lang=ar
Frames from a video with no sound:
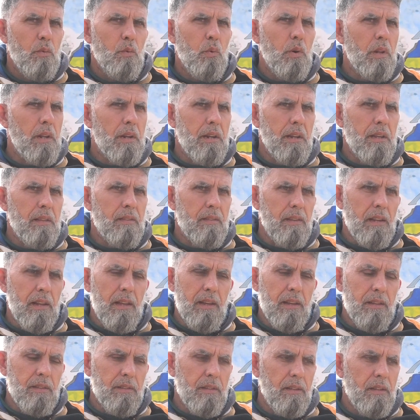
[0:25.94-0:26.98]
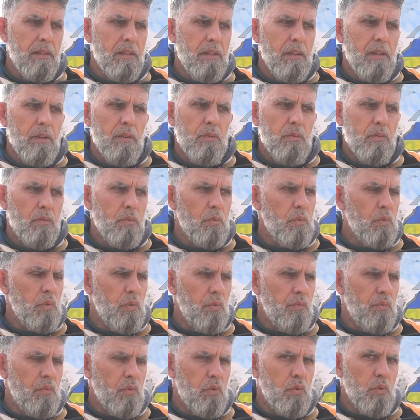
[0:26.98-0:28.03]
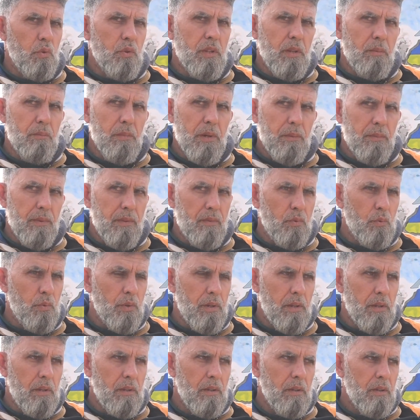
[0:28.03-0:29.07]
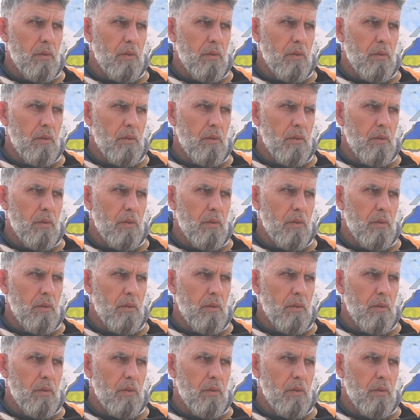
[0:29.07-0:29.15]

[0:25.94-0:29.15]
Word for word: ولا رح يسال حدا وشفتوا شو دمر بسوريا